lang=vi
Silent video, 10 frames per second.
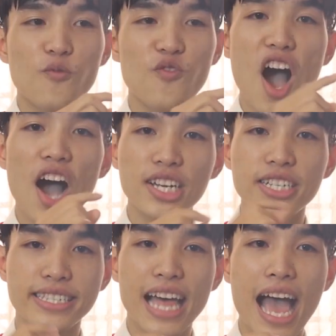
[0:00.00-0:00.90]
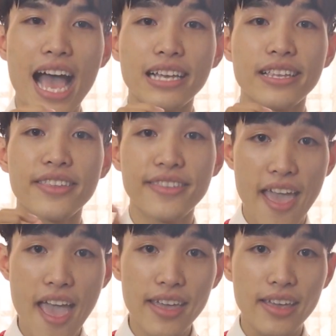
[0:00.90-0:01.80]
vợ người ta
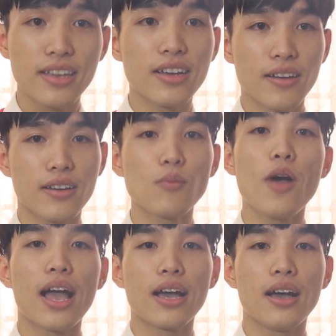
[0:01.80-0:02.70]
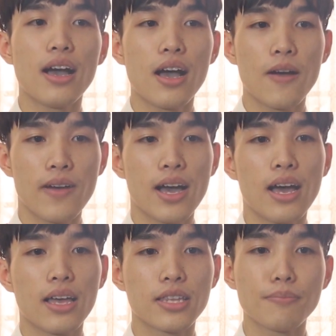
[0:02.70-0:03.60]
chế đóng hạt à,
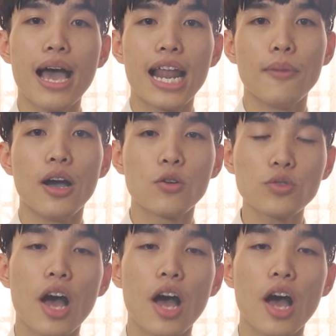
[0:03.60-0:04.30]
và trình bày là bởi của